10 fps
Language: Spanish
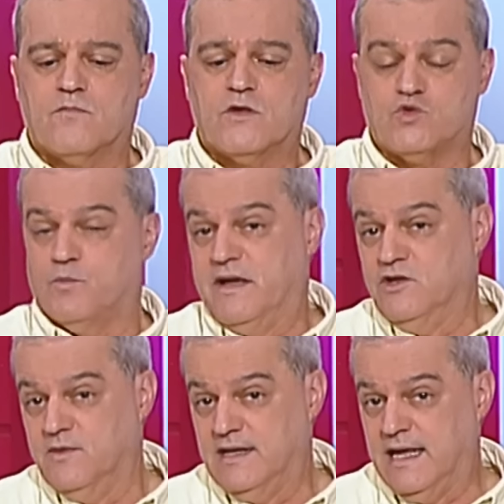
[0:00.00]
Su paño
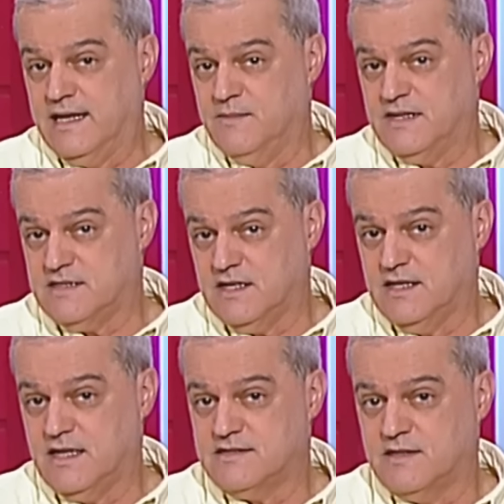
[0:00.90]
de lágrimas
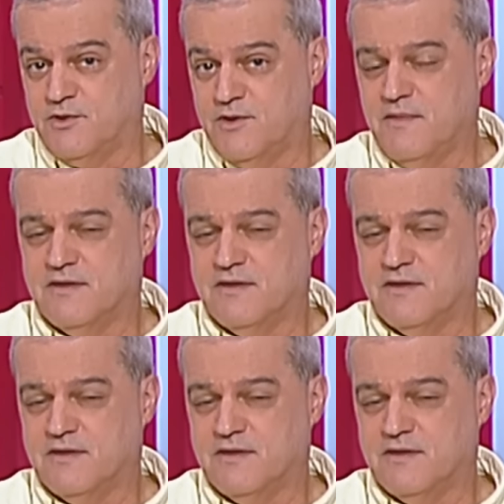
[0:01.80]
era este programa.